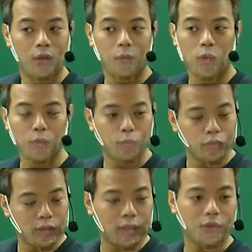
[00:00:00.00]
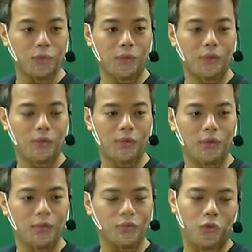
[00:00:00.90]
그럼 여러분도 무슨 생각 들어?
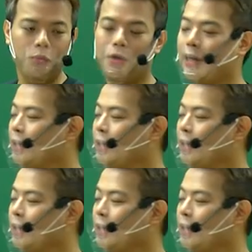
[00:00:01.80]
설마